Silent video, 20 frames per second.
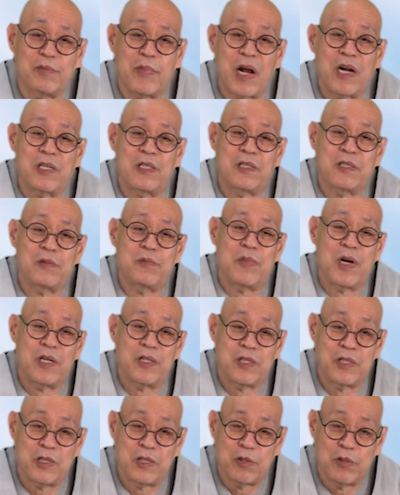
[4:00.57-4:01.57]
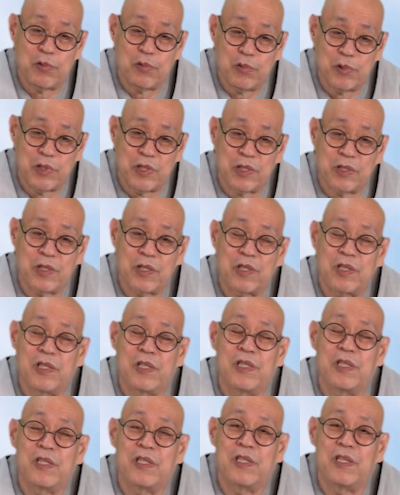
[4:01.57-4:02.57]
말씀하시러 오셔서
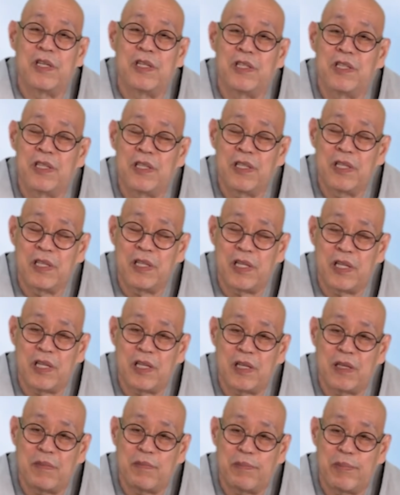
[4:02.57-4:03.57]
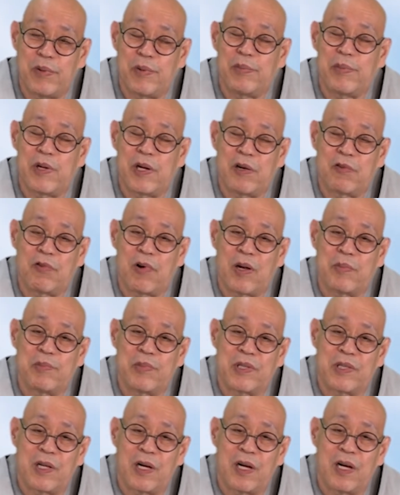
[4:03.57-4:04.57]
그걸 연기법이라고
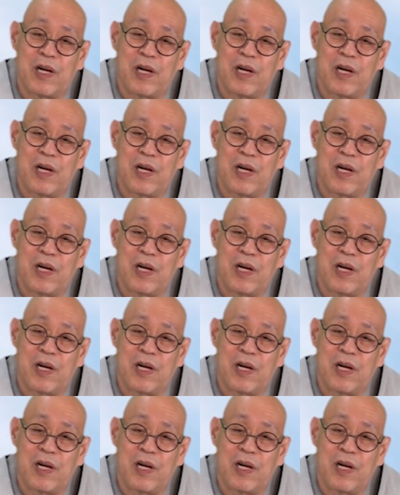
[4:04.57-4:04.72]
합니다.